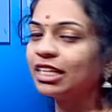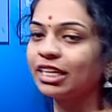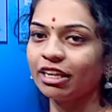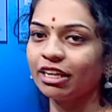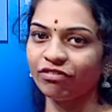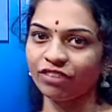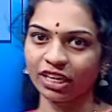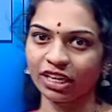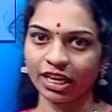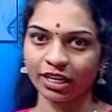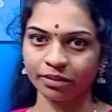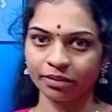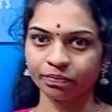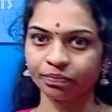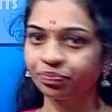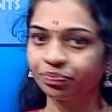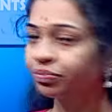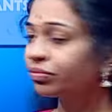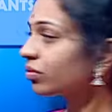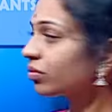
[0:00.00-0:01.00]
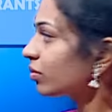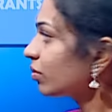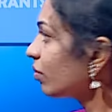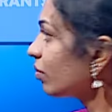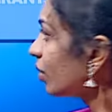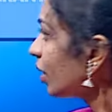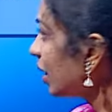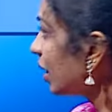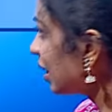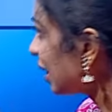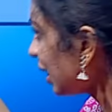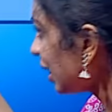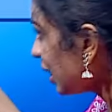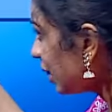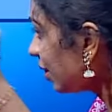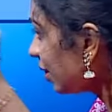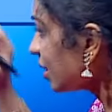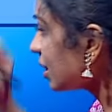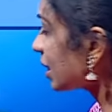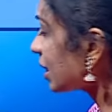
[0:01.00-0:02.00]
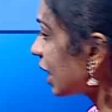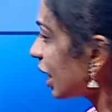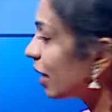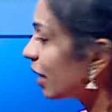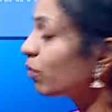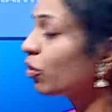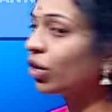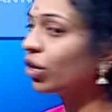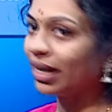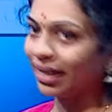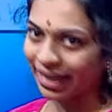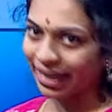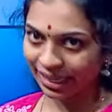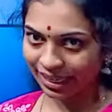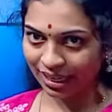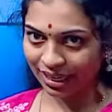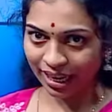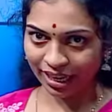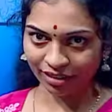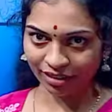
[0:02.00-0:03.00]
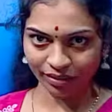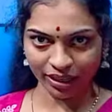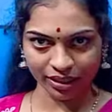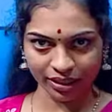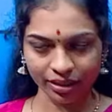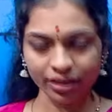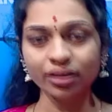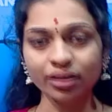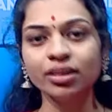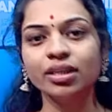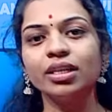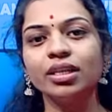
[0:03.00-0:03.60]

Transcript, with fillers: சர்டிஃபிகேட் இந்த ஸ்கீமோட டெட்லைன் வந்து